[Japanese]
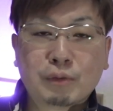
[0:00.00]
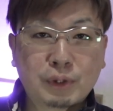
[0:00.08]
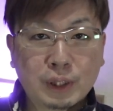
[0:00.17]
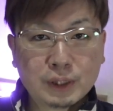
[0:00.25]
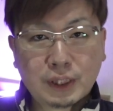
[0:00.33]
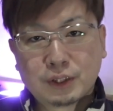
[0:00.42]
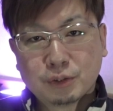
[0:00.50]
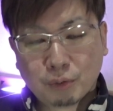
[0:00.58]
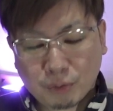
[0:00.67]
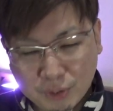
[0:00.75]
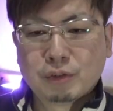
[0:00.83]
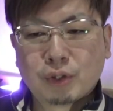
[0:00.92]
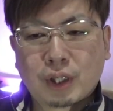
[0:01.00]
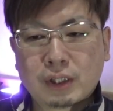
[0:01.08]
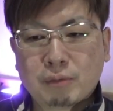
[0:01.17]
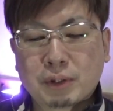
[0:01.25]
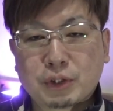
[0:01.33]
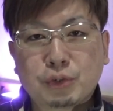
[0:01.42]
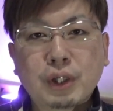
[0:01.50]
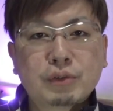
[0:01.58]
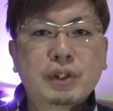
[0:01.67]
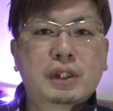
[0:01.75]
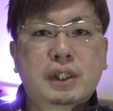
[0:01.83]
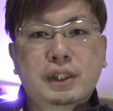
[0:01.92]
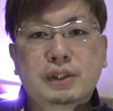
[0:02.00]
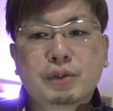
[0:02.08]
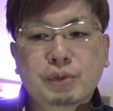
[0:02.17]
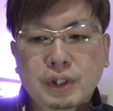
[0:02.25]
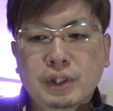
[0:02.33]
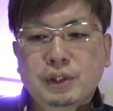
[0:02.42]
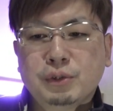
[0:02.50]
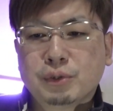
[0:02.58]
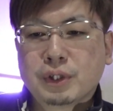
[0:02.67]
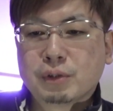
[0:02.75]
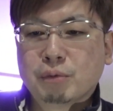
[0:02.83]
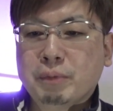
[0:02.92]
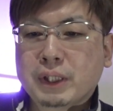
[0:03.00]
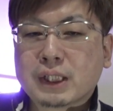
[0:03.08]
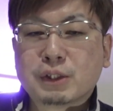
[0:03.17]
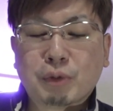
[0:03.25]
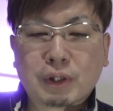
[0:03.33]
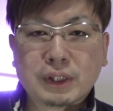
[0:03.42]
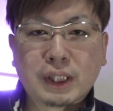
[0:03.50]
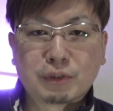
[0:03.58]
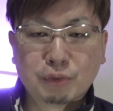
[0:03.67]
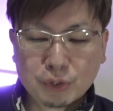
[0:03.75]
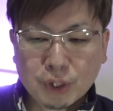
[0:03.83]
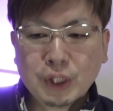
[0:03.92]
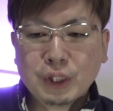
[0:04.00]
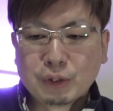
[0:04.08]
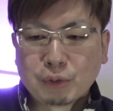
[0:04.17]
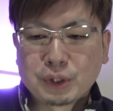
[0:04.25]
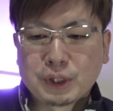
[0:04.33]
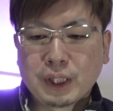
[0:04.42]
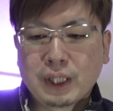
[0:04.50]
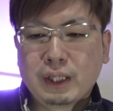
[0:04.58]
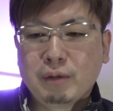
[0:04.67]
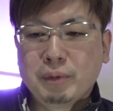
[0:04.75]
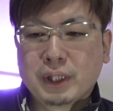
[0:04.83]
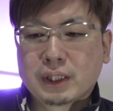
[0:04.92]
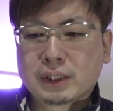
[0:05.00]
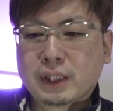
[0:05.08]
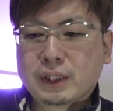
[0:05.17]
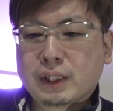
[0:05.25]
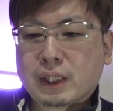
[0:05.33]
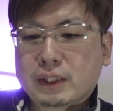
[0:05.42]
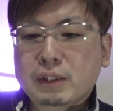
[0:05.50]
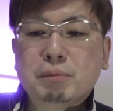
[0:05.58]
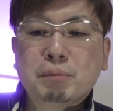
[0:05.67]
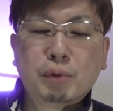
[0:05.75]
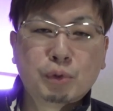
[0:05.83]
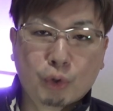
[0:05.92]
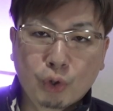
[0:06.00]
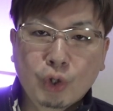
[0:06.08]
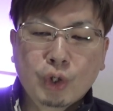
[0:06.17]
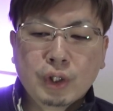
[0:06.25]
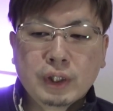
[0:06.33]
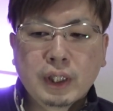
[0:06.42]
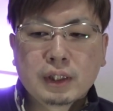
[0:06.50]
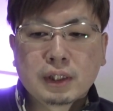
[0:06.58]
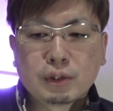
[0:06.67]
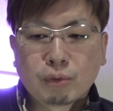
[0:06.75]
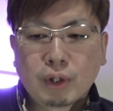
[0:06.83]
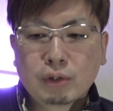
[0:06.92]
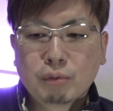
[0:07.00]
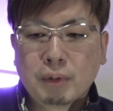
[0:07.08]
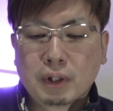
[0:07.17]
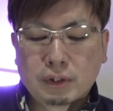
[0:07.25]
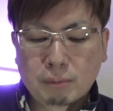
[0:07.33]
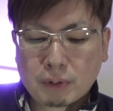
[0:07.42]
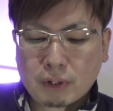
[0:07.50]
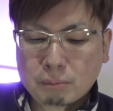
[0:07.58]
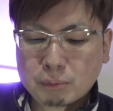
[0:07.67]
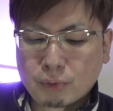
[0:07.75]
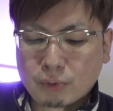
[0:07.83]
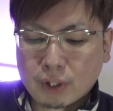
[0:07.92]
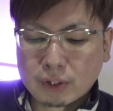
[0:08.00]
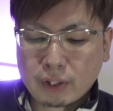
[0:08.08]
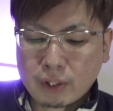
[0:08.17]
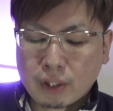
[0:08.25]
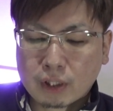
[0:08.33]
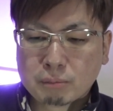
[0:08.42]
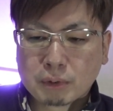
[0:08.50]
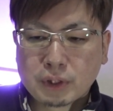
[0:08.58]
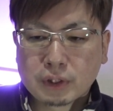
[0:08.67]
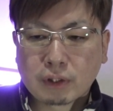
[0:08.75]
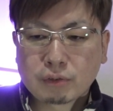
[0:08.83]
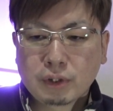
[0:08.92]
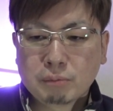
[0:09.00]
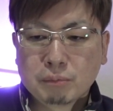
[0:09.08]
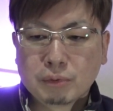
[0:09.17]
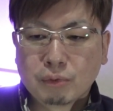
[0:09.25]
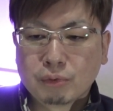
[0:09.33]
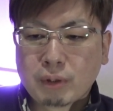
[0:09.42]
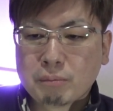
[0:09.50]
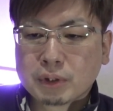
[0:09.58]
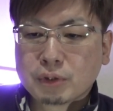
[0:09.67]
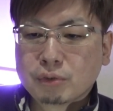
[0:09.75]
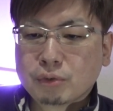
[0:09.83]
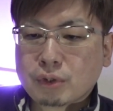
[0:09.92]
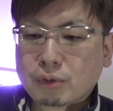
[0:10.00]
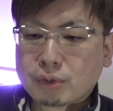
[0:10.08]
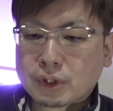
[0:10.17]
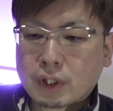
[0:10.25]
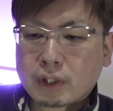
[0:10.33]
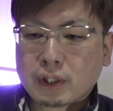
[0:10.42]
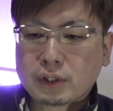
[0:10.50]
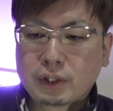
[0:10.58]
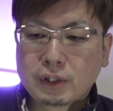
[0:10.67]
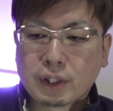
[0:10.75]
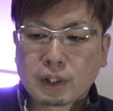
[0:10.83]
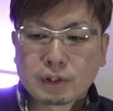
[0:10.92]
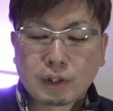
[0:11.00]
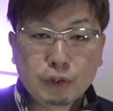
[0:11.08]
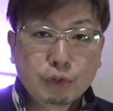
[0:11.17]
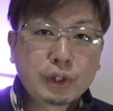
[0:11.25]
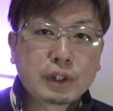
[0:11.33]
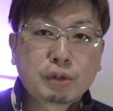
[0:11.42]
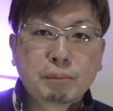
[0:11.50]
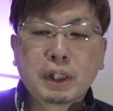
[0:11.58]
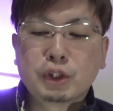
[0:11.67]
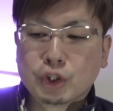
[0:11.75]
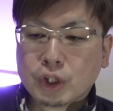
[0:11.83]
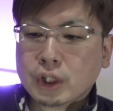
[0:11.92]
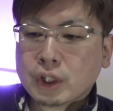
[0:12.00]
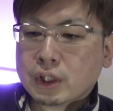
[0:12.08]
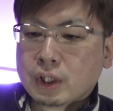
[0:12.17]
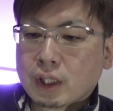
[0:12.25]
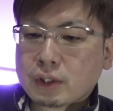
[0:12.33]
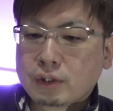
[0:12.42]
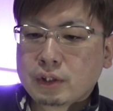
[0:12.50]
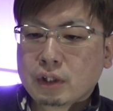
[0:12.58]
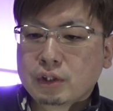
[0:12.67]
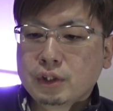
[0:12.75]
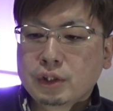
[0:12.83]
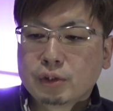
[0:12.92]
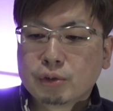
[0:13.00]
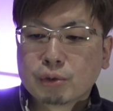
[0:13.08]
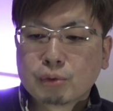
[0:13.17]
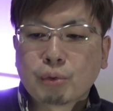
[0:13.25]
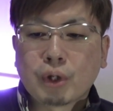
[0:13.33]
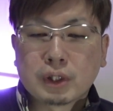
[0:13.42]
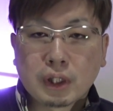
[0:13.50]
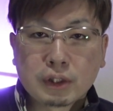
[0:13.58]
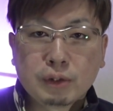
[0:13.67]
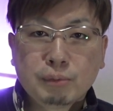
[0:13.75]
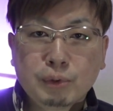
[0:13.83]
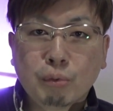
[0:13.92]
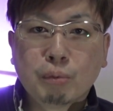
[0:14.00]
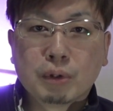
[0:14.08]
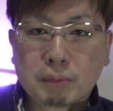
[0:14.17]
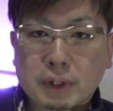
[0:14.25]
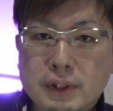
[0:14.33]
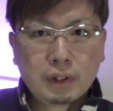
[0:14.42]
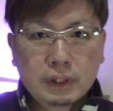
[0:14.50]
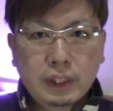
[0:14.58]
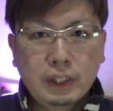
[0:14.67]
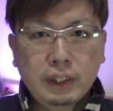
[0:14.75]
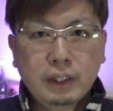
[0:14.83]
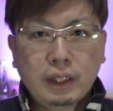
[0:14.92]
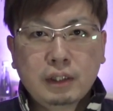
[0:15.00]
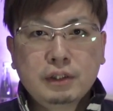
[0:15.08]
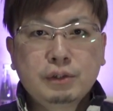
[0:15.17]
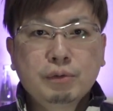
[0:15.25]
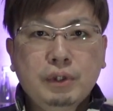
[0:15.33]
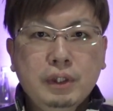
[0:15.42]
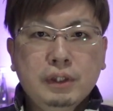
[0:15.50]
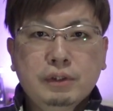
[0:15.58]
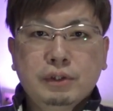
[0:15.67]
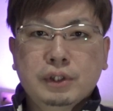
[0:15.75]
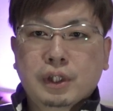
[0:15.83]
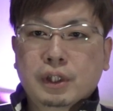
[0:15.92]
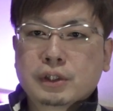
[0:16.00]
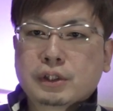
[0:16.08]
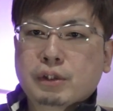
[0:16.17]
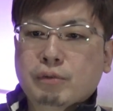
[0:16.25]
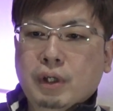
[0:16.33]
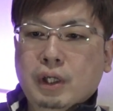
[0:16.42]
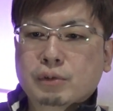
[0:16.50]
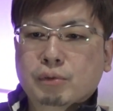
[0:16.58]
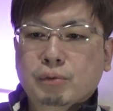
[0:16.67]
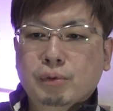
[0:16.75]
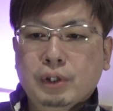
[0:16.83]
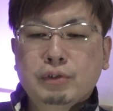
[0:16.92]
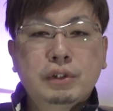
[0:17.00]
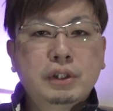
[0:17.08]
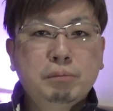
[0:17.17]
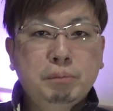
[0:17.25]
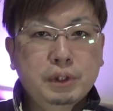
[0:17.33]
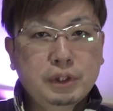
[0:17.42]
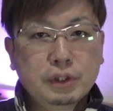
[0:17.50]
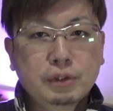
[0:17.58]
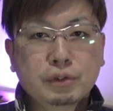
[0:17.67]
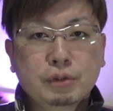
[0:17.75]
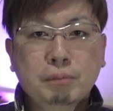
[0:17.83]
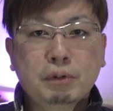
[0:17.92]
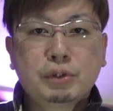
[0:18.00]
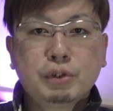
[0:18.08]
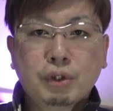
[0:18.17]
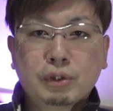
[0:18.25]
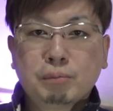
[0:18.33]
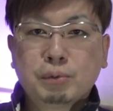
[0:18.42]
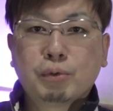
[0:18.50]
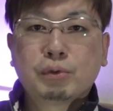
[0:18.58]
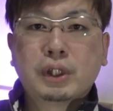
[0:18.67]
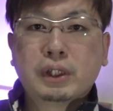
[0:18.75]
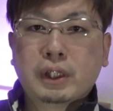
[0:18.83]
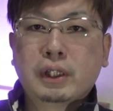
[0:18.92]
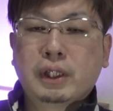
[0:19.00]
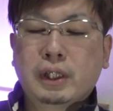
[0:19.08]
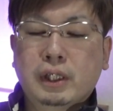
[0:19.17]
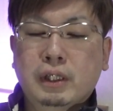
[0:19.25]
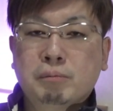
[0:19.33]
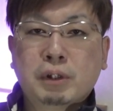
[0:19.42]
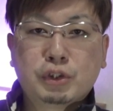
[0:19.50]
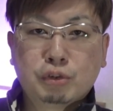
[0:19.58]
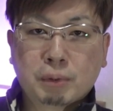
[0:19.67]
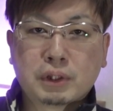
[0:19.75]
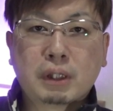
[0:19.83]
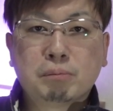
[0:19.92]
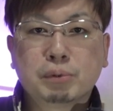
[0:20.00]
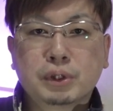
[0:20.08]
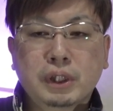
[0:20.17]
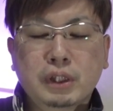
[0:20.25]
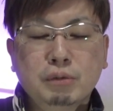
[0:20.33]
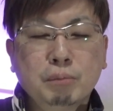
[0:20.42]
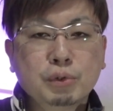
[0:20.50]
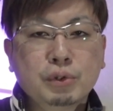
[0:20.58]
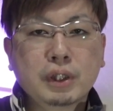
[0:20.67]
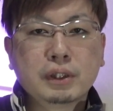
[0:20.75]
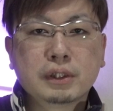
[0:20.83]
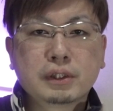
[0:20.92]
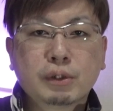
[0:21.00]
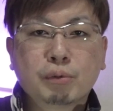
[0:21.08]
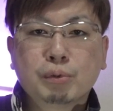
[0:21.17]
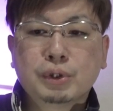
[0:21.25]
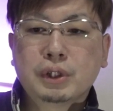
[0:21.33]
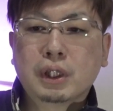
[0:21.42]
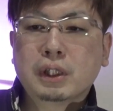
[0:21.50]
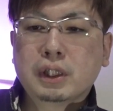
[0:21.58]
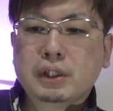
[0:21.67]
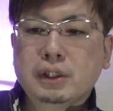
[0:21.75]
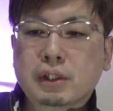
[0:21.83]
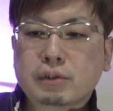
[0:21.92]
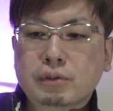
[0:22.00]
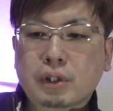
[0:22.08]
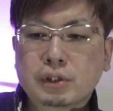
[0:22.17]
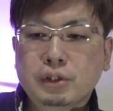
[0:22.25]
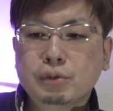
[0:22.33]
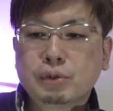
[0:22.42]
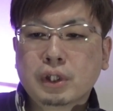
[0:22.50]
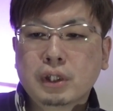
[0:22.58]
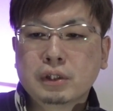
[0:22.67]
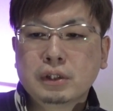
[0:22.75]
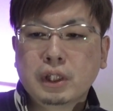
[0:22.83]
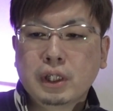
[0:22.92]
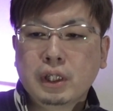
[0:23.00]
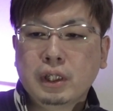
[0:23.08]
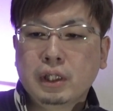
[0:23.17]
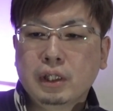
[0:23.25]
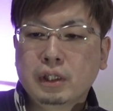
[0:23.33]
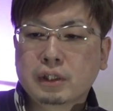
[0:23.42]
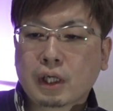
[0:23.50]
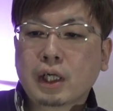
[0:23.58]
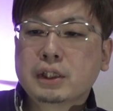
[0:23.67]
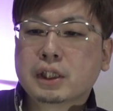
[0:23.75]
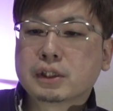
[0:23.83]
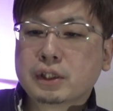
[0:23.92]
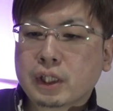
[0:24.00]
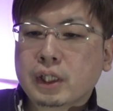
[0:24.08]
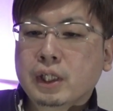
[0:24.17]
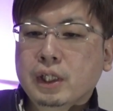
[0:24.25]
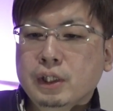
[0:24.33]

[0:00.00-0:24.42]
伝説の中で、まあ、主役ではないですけどね、非常に目立つ脇役として、目立っていたディープボンドであったりとか、あとまあ、ジャパンカップとかね、有馬記念、昨年の年末、力出せていなかったYou Can Smileあたりが人気続くのかなっていうふうに思います。で、アリストテレスに関しては、LTP 指数、まあ、うちのブログでね、毎週末アップしているものなんですけど、こちらがね、283で、高いですね。